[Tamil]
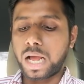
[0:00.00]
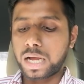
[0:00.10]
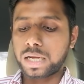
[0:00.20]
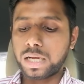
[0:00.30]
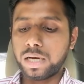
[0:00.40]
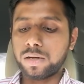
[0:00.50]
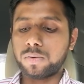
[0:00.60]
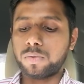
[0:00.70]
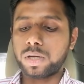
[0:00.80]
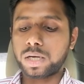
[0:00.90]
நாங்கள்
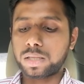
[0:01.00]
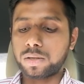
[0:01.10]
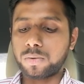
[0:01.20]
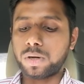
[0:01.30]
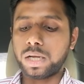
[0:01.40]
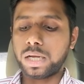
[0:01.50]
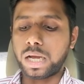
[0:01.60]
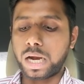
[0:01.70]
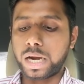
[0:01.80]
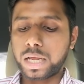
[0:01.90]
உலகத்தில் உள்ள
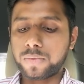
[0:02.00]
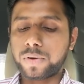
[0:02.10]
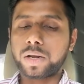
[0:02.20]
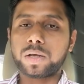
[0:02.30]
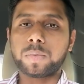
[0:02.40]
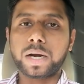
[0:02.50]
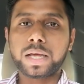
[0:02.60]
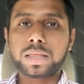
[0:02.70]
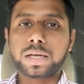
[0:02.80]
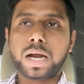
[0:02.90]
அனைவரையும்
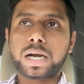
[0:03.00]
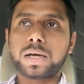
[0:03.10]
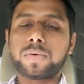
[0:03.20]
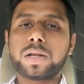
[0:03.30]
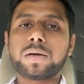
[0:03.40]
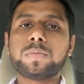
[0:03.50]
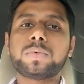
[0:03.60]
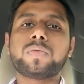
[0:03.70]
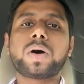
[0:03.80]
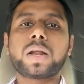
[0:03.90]
அனைத்து நாட்டவரையும்
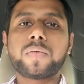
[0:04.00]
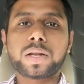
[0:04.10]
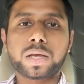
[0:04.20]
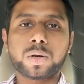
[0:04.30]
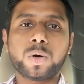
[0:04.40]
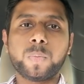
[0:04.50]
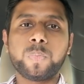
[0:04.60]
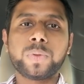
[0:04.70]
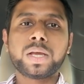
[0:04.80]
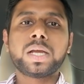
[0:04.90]
வரவேற்கிறோம்
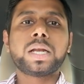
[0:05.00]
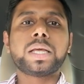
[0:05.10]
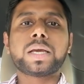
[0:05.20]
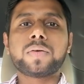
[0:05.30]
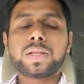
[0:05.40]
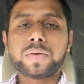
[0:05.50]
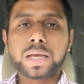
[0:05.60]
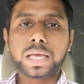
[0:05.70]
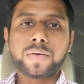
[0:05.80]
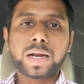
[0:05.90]
நீங்கள் வந்து
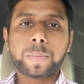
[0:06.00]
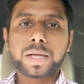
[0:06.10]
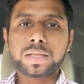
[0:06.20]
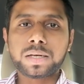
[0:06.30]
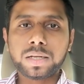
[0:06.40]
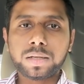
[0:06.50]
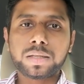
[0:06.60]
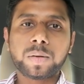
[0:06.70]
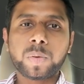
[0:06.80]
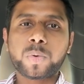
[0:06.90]
இங்கே வேலை பார்த்துட்டு
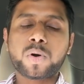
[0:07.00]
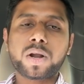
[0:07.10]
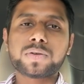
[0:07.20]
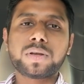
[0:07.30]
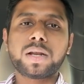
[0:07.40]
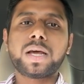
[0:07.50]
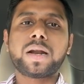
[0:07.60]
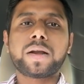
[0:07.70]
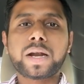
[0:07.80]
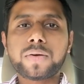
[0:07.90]
திருப்பி போகணும்னு அவசியம் இல்லை
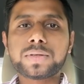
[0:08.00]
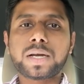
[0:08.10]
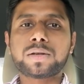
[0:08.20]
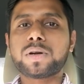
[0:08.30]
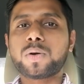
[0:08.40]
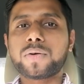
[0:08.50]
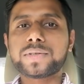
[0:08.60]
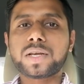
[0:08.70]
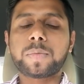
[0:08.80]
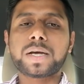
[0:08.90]
ரிட்டையர்டு விசான்னு சொல்லிட்டு
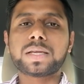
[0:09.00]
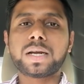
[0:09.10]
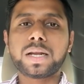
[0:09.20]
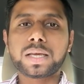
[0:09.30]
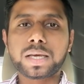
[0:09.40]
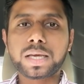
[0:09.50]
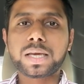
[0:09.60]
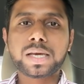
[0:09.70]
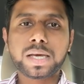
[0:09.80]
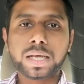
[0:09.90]
உங்கள் விசா மாற்றிக்கிட்டு நீங்கள்
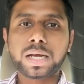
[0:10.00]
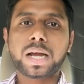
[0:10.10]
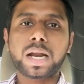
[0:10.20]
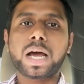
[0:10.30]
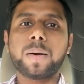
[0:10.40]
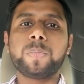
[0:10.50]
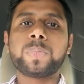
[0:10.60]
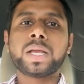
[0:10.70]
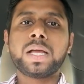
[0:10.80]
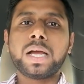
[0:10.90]
இங்கேயே இருக்கலாம்
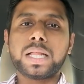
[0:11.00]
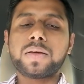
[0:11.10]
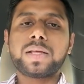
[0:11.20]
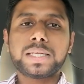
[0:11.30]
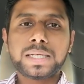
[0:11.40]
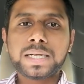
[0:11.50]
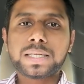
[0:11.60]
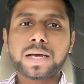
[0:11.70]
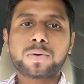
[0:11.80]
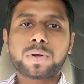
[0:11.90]
அதாவது
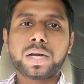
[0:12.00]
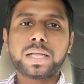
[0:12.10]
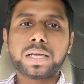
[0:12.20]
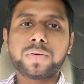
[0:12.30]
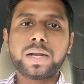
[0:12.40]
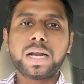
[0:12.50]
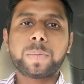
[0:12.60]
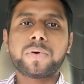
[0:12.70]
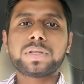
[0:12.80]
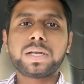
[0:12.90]
ரெசிடென்சி தான் கொடுக்கலையே தவிர
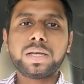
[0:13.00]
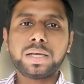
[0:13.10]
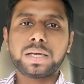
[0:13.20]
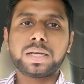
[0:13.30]
நம்ம வந்துட்டு